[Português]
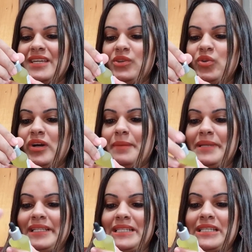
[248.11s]
Que eu tô
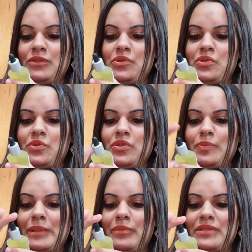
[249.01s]
abrindo assim no
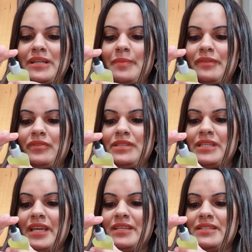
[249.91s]
susto pra mostrar pra
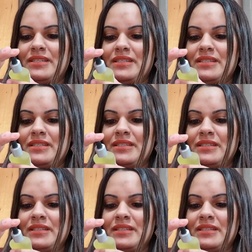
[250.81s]
vocês.